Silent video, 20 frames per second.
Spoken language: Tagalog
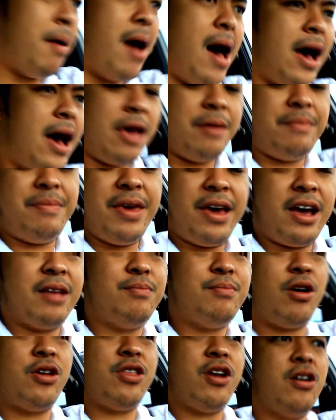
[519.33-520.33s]
mga
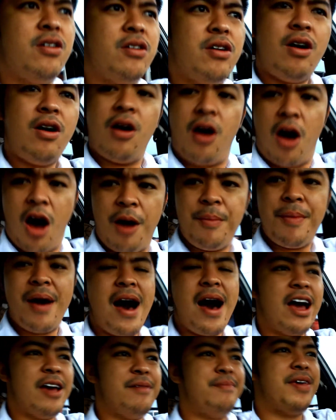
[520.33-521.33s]
kaibigan po, no? Oo
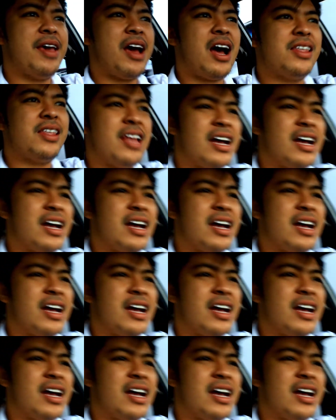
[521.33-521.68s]
mga kaibigan,